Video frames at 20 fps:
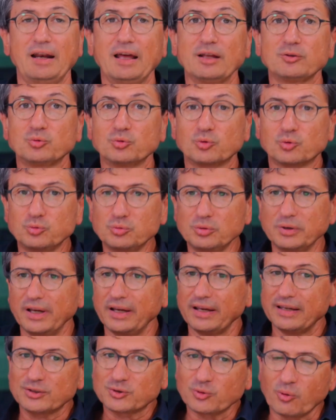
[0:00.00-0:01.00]
Là, du coup,
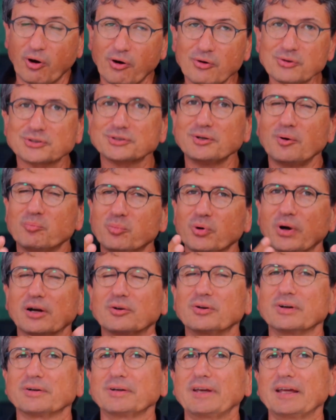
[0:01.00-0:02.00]
ils sont ensemble pour
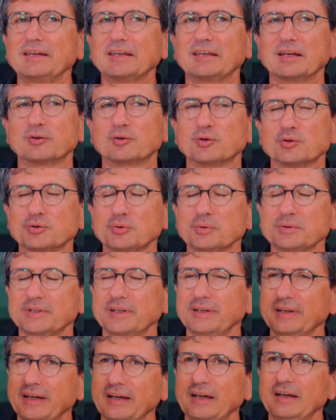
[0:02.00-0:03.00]
regarder quelque
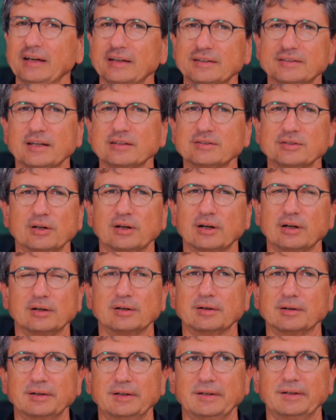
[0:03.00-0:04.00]
chose, et ça, c'est
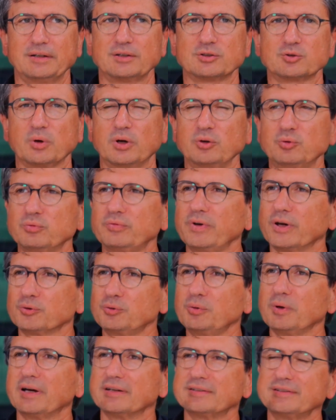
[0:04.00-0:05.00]
un, une
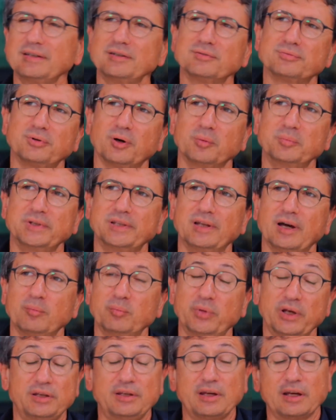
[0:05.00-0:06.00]
ouverture assez
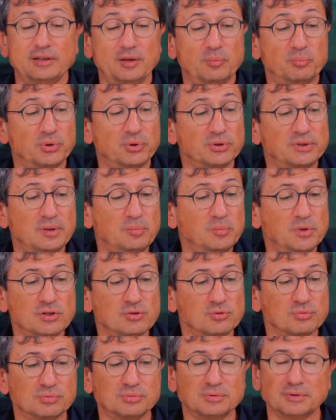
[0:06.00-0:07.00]
formidable. Et il y a des petits
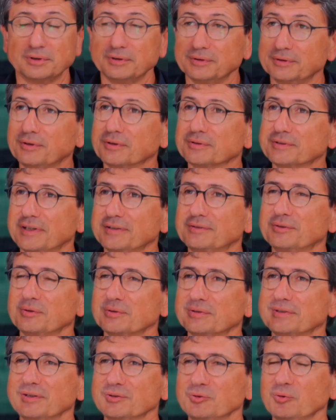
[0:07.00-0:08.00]
bijoux euh, dans
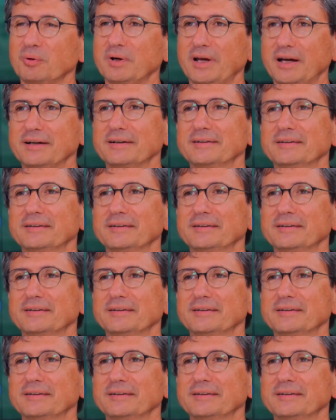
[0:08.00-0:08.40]
cette saison-là.